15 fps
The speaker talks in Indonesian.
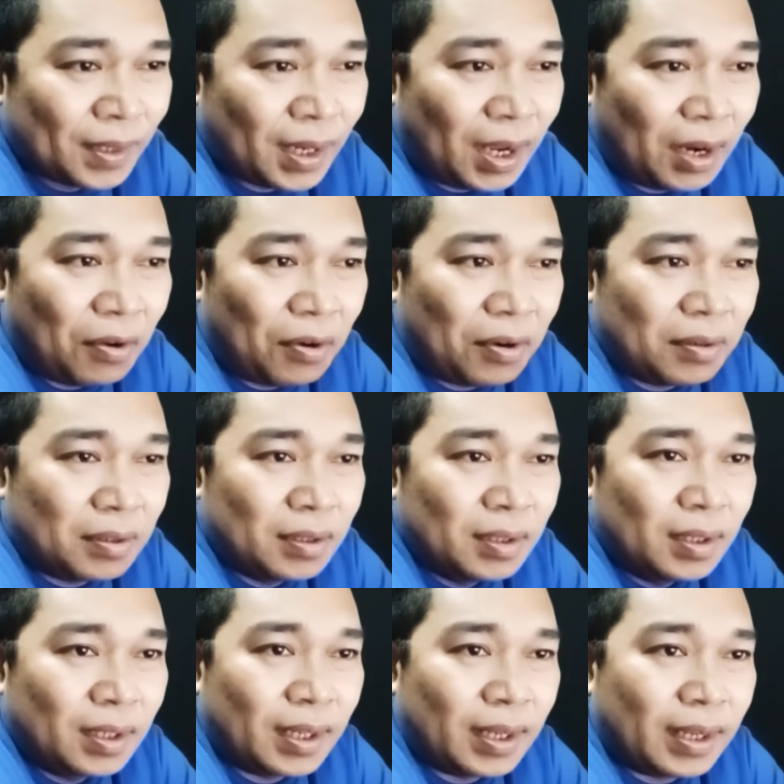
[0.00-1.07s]
Kalau
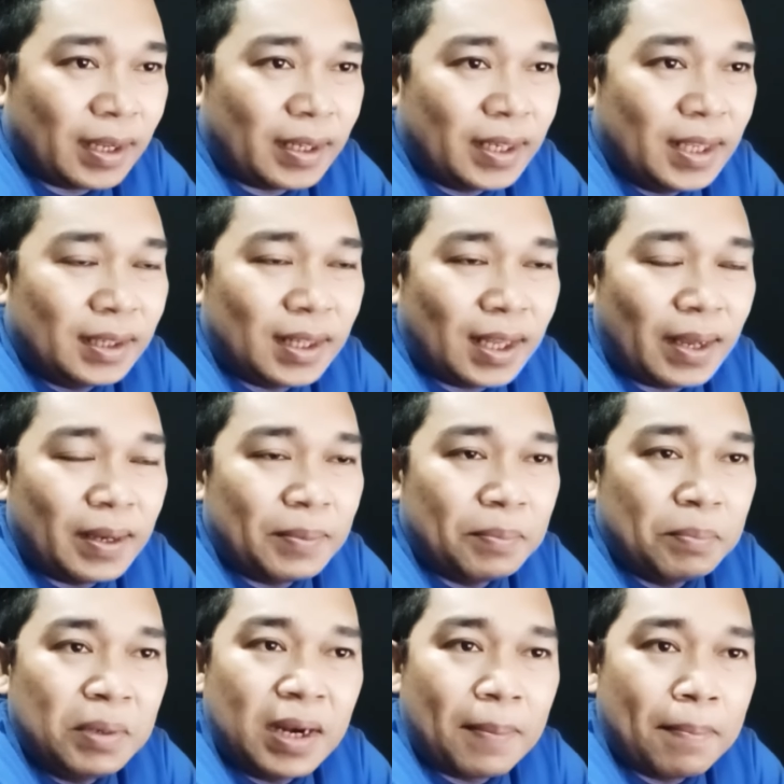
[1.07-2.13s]
kita
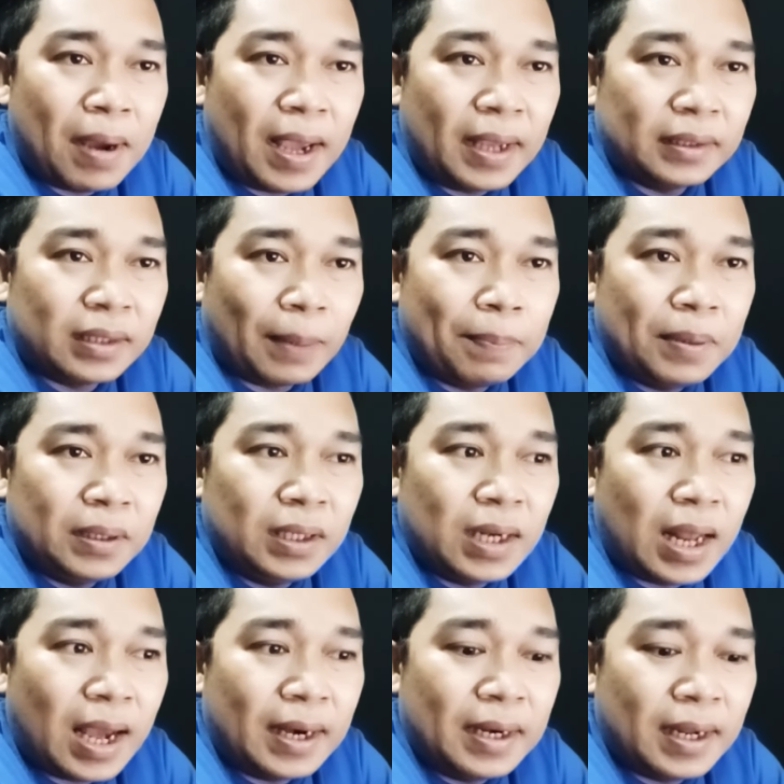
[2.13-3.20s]
bilang baik tapi
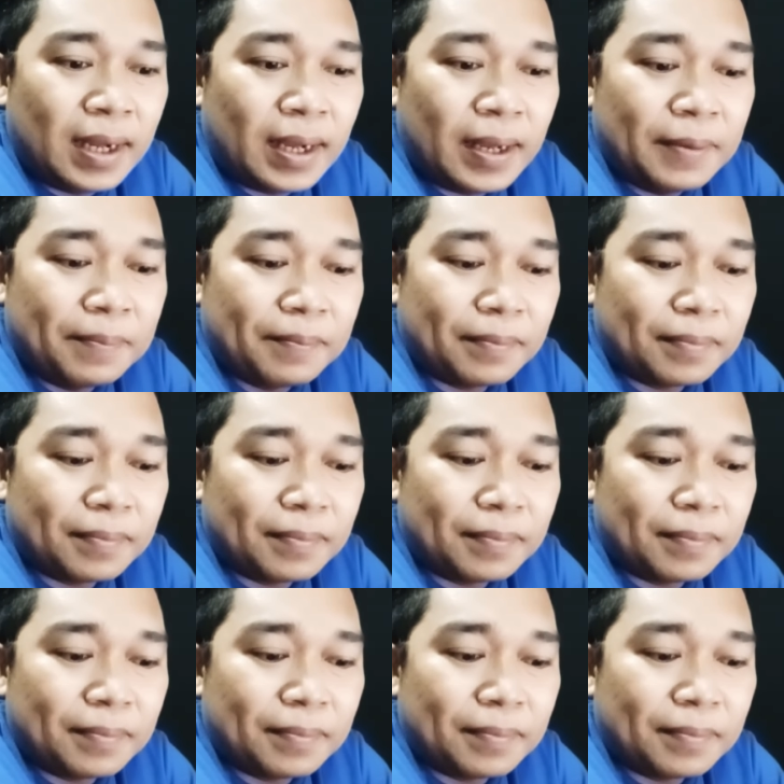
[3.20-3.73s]
tidak ada